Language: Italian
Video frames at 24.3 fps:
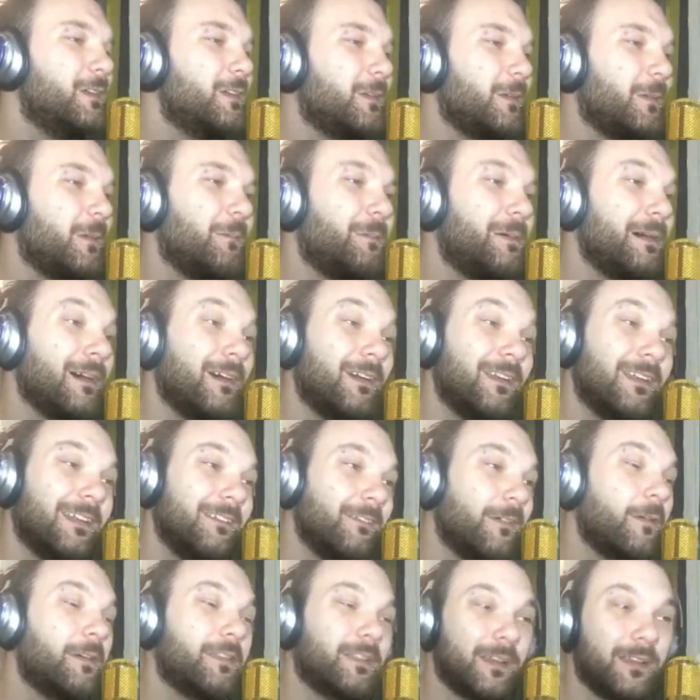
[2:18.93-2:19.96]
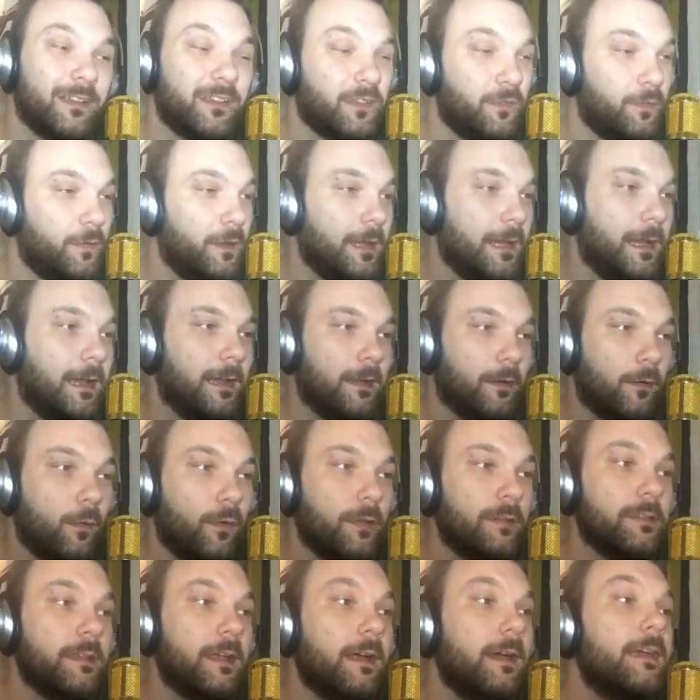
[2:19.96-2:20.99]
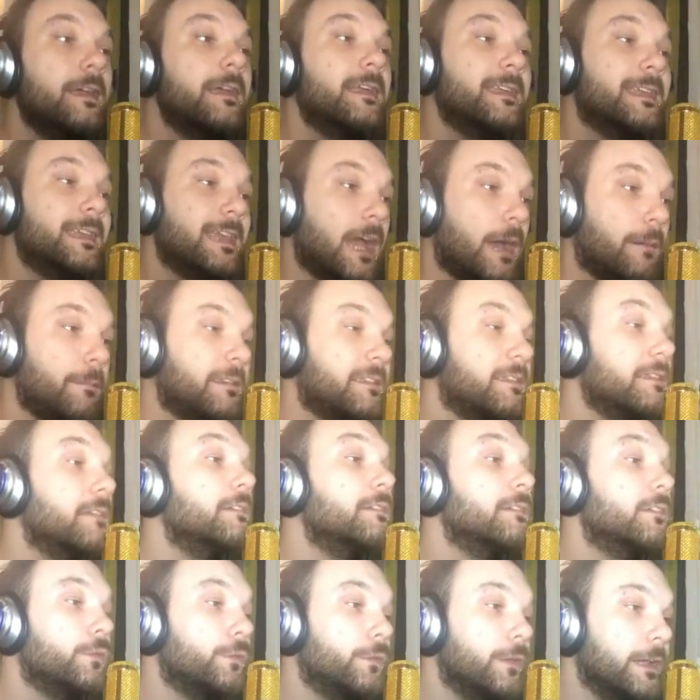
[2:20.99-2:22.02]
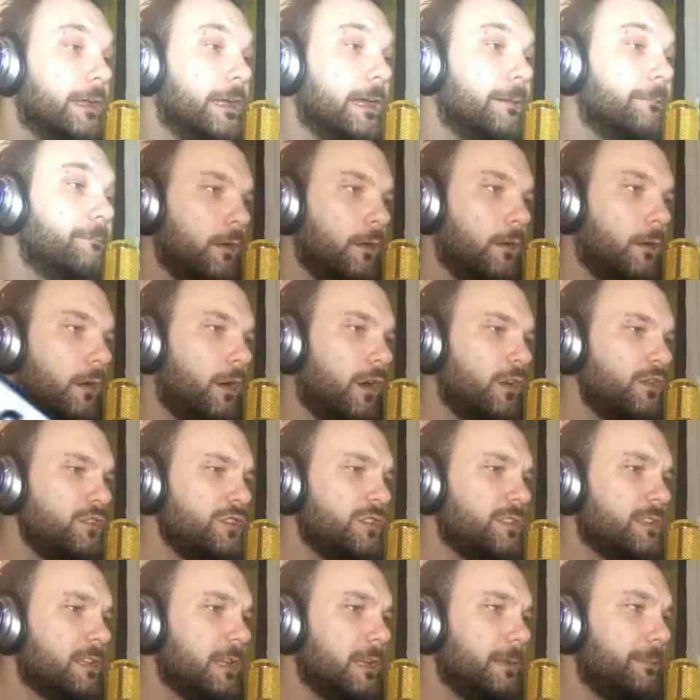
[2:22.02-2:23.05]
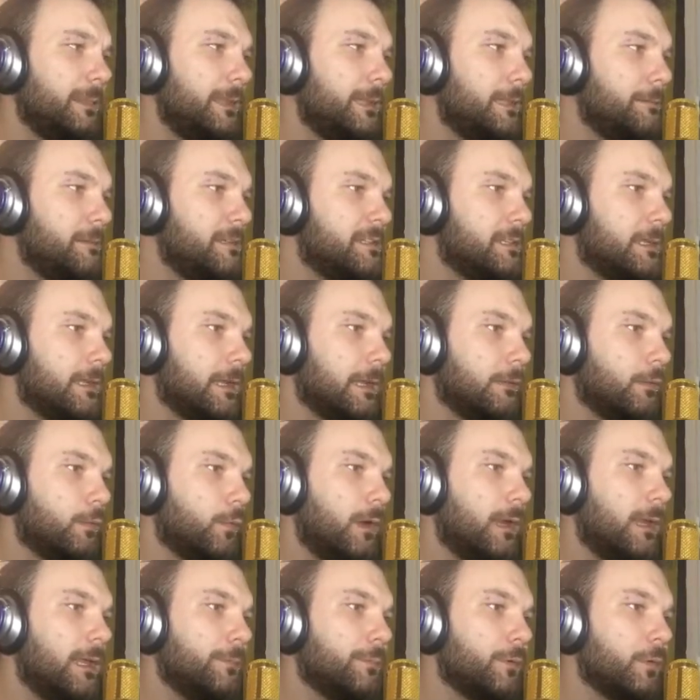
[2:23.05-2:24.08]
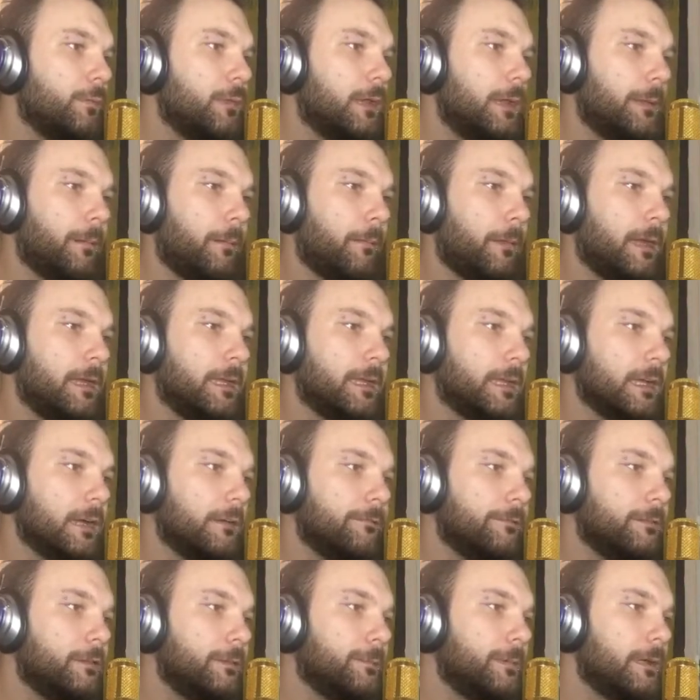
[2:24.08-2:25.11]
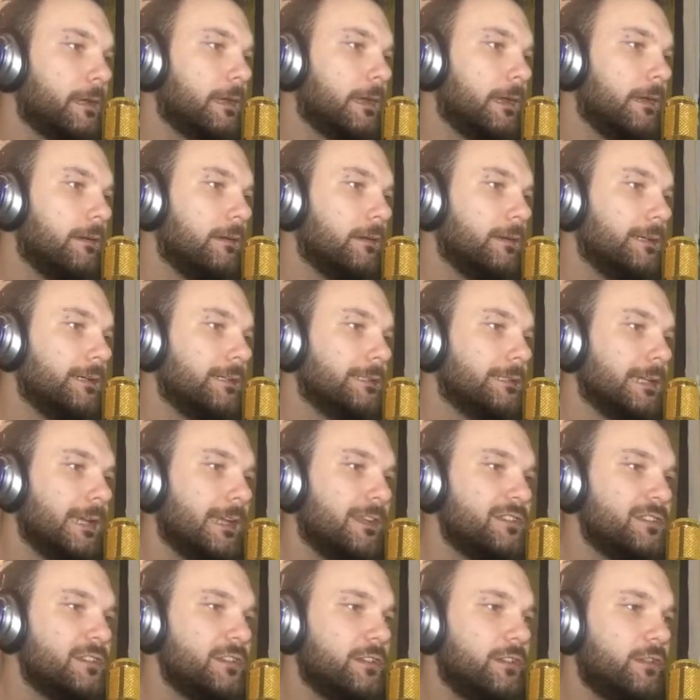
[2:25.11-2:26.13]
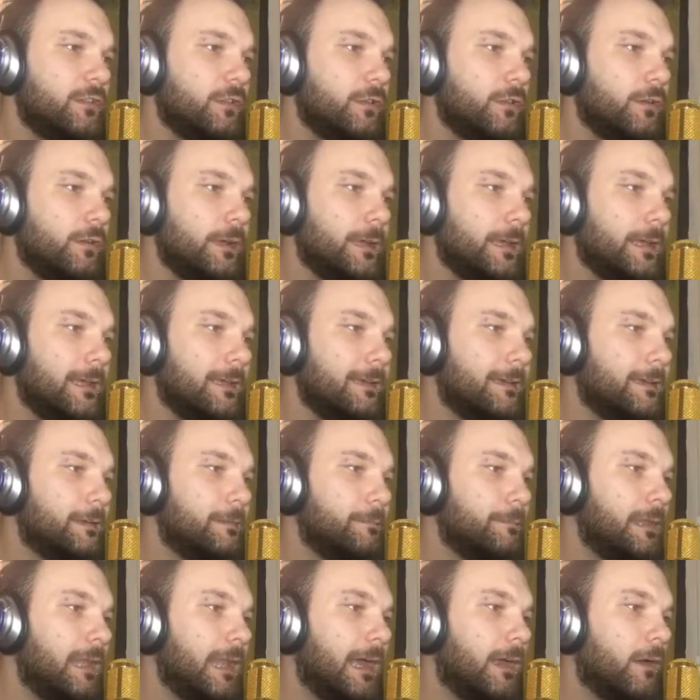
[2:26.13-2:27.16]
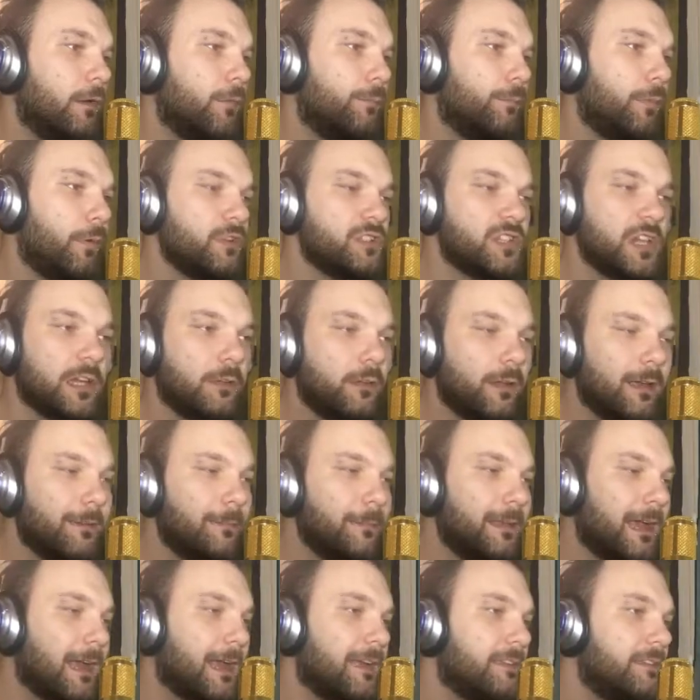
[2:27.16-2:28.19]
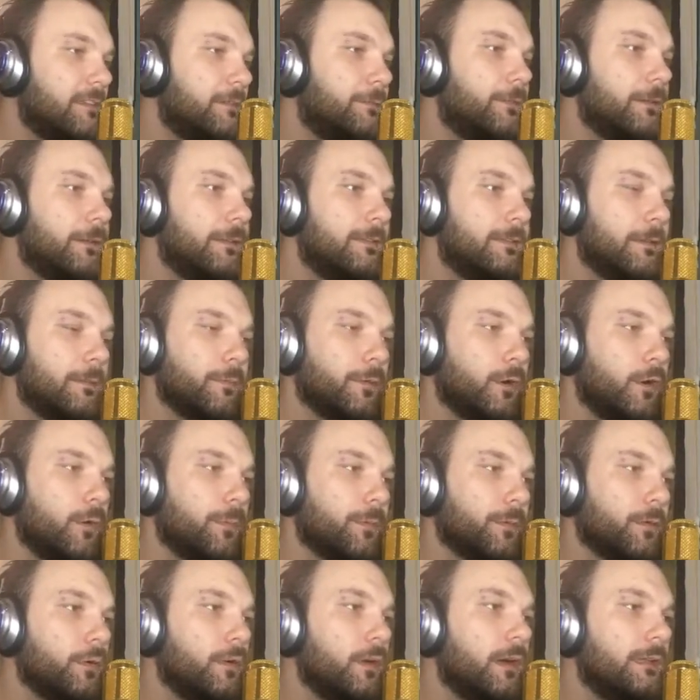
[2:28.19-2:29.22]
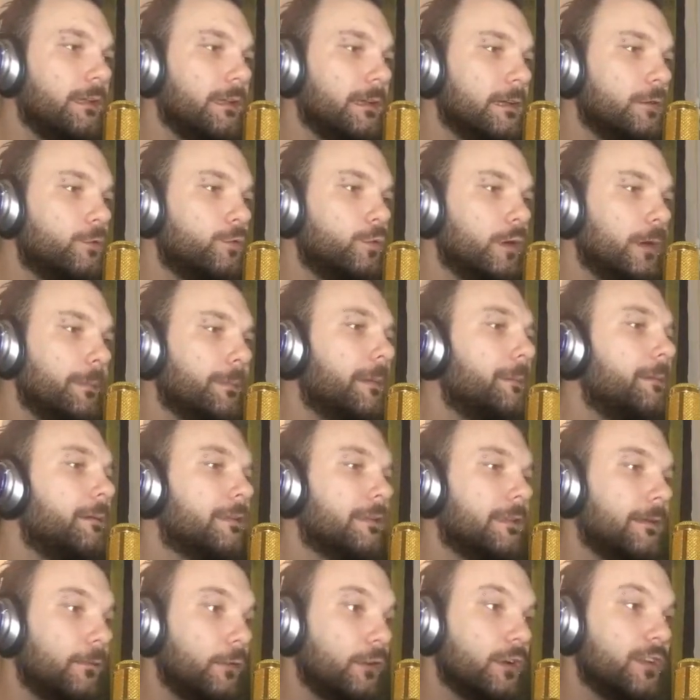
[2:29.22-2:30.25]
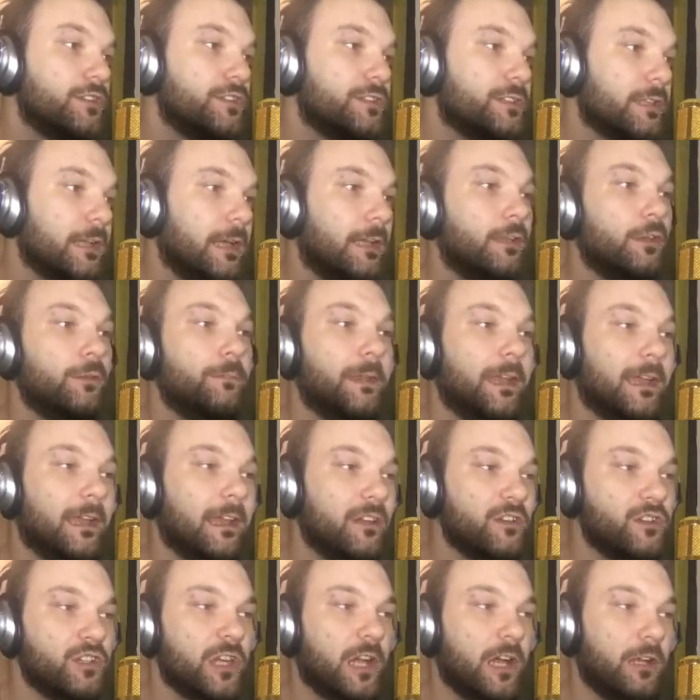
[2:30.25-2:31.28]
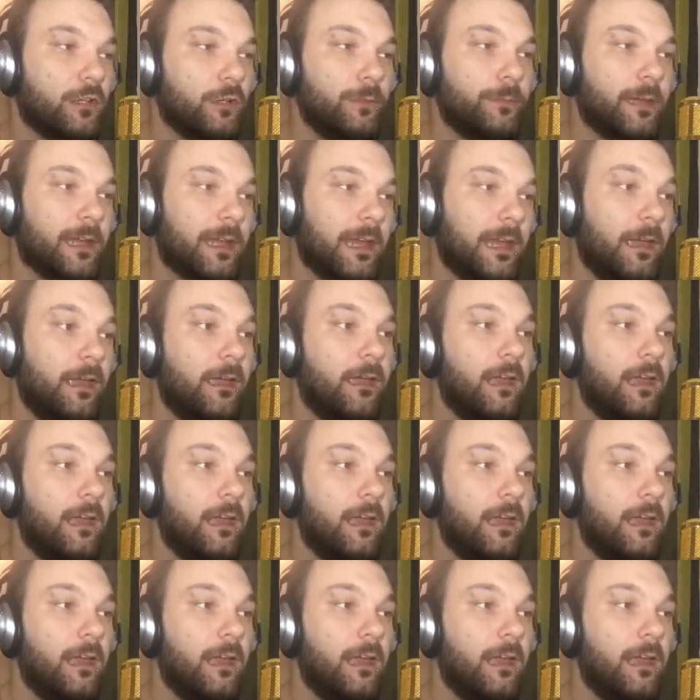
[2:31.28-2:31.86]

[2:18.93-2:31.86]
io non ho parole. questa è sfiga, ecco. Questa chiamasi sfiga. Oggi stranamente mi sta dando qualche problema Minecraft perché eh, registro e, e, mi lagga un po', cioè non è che mi lagga, si frizza proprio. Addirittura prima stavo registrando e mi è crashato perché